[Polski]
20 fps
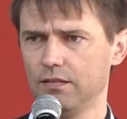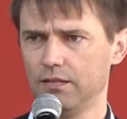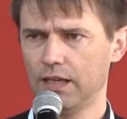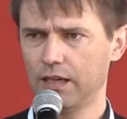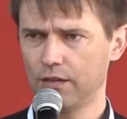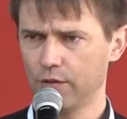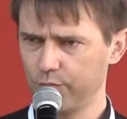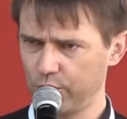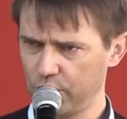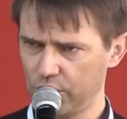
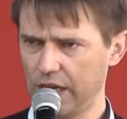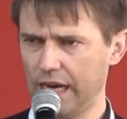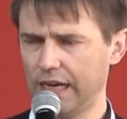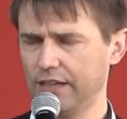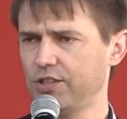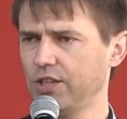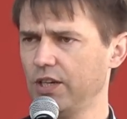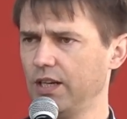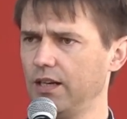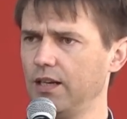jako
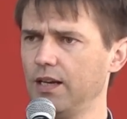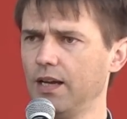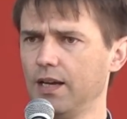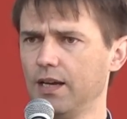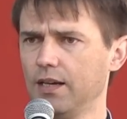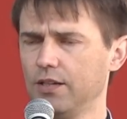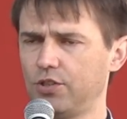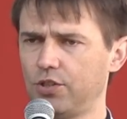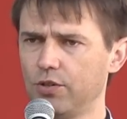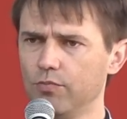przyjaciel,
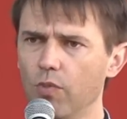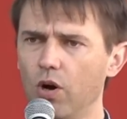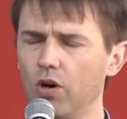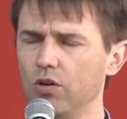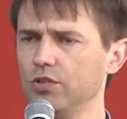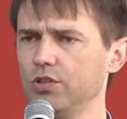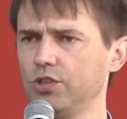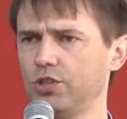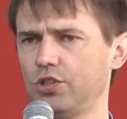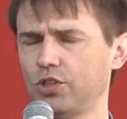czy
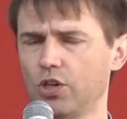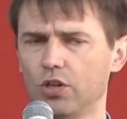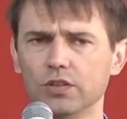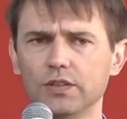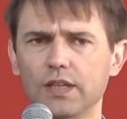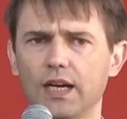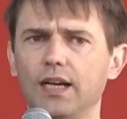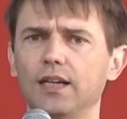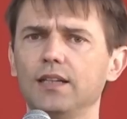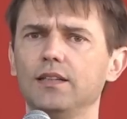mąż,
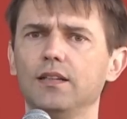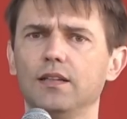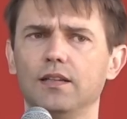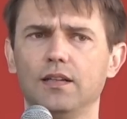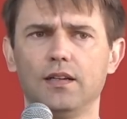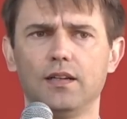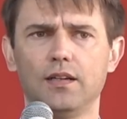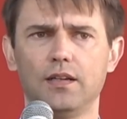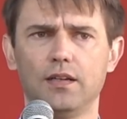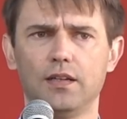żona,
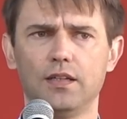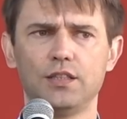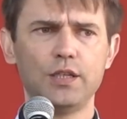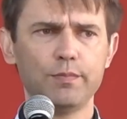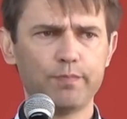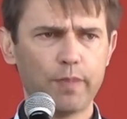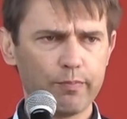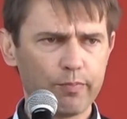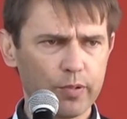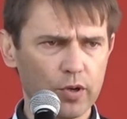czy
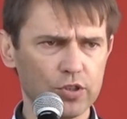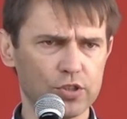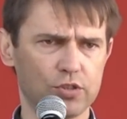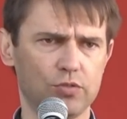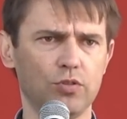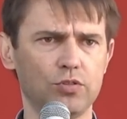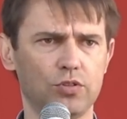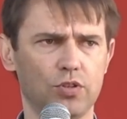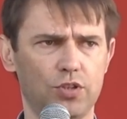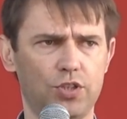po
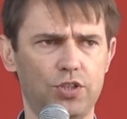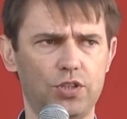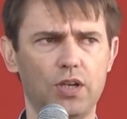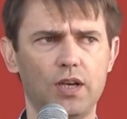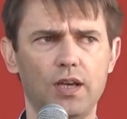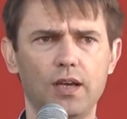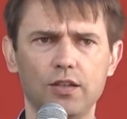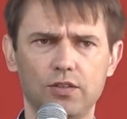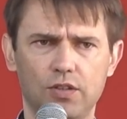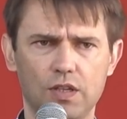prostu ktoś,
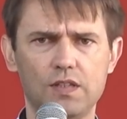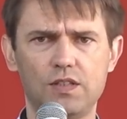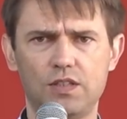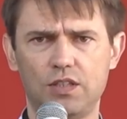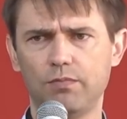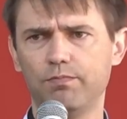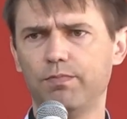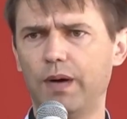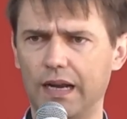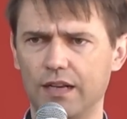kto jest
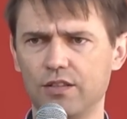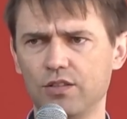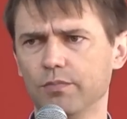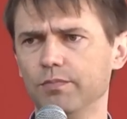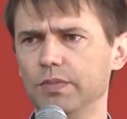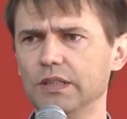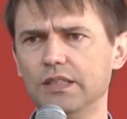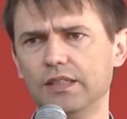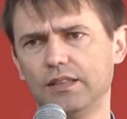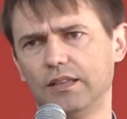ci bardzo
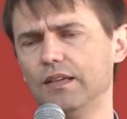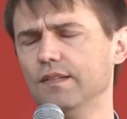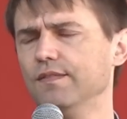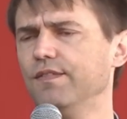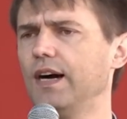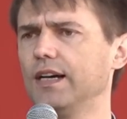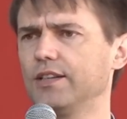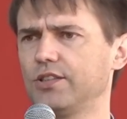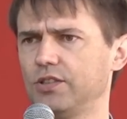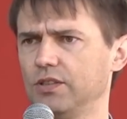bliski i
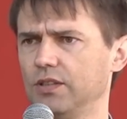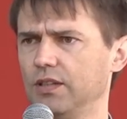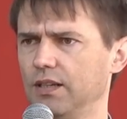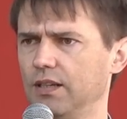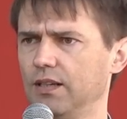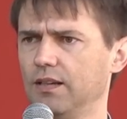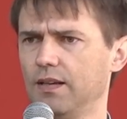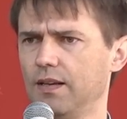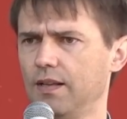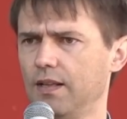ważny.
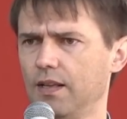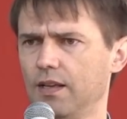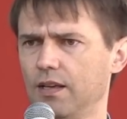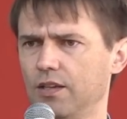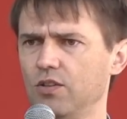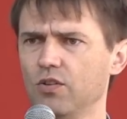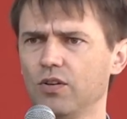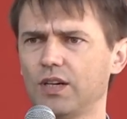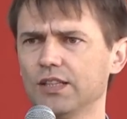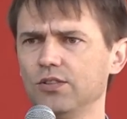
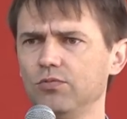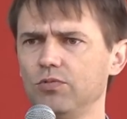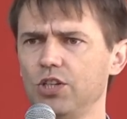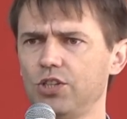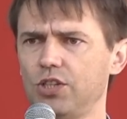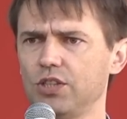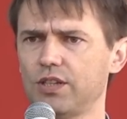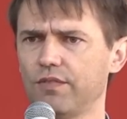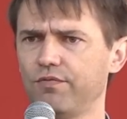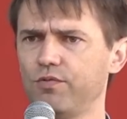I okazuje
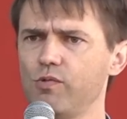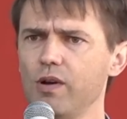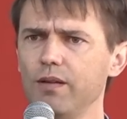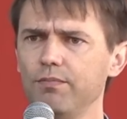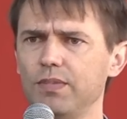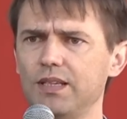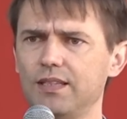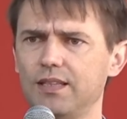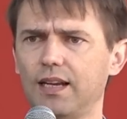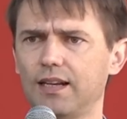się, że w
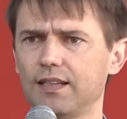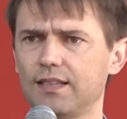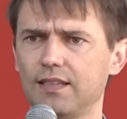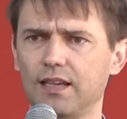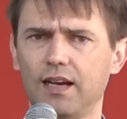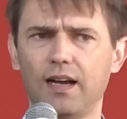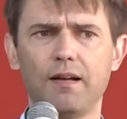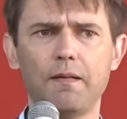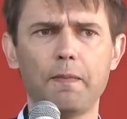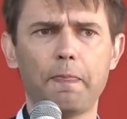głębi
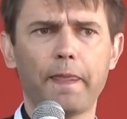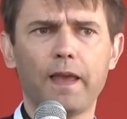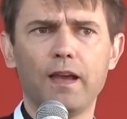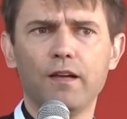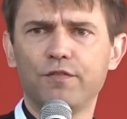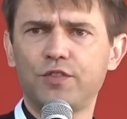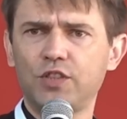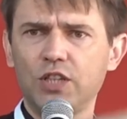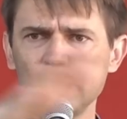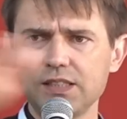serca
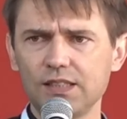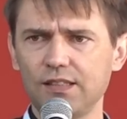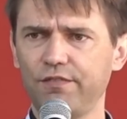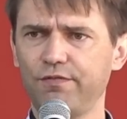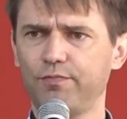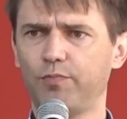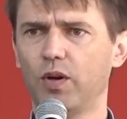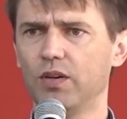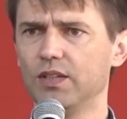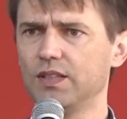wszyscy w
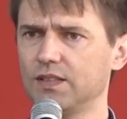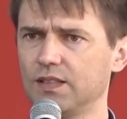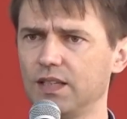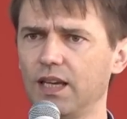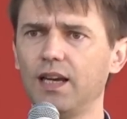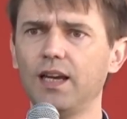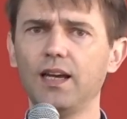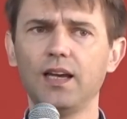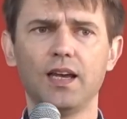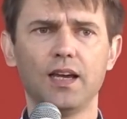
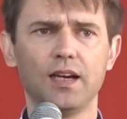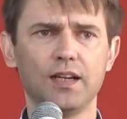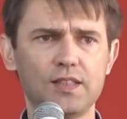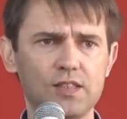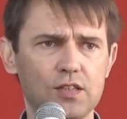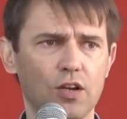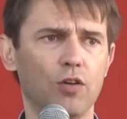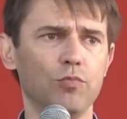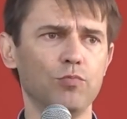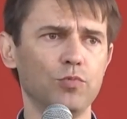Polsce
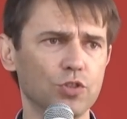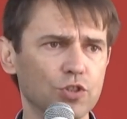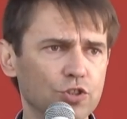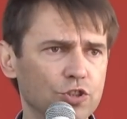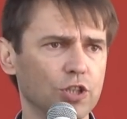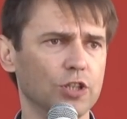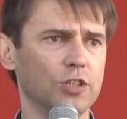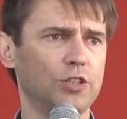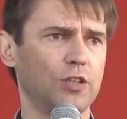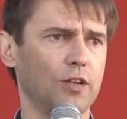chcą
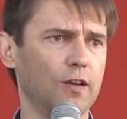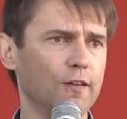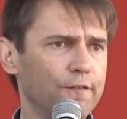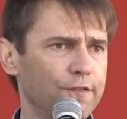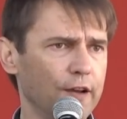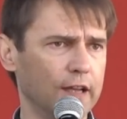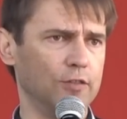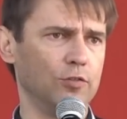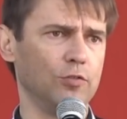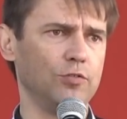żyć
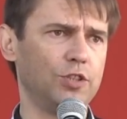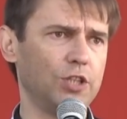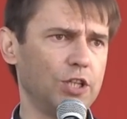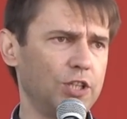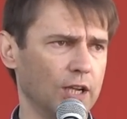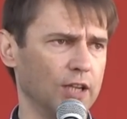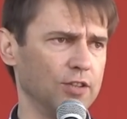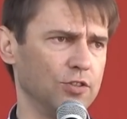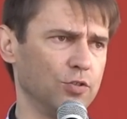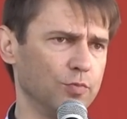według
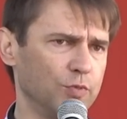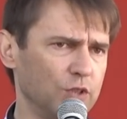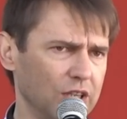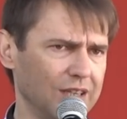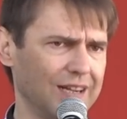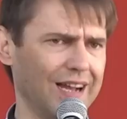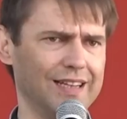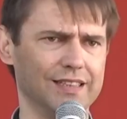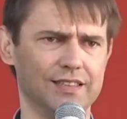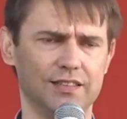dziesięciu
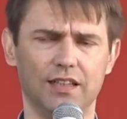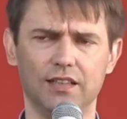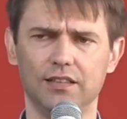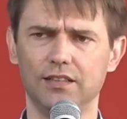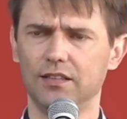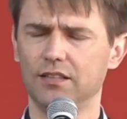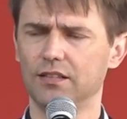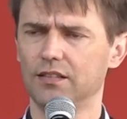przykazań.